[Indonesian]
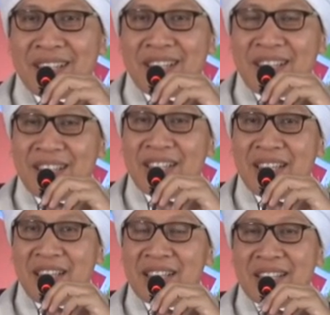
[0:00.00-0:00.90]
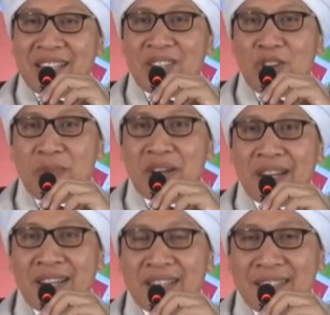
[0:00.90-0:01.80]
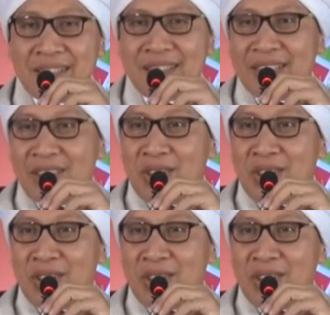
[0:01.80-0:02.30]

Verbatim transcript: Karena hanya akan engkau perdengarkan